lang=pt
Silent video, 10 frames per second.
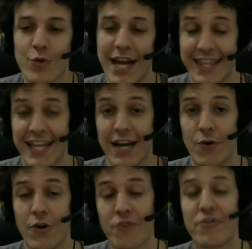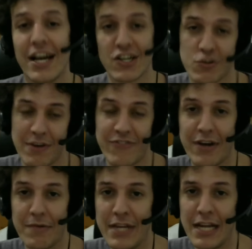o Natal eu viajo com minha
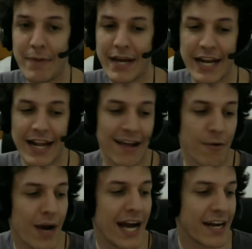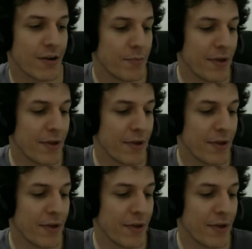família para Araraquara com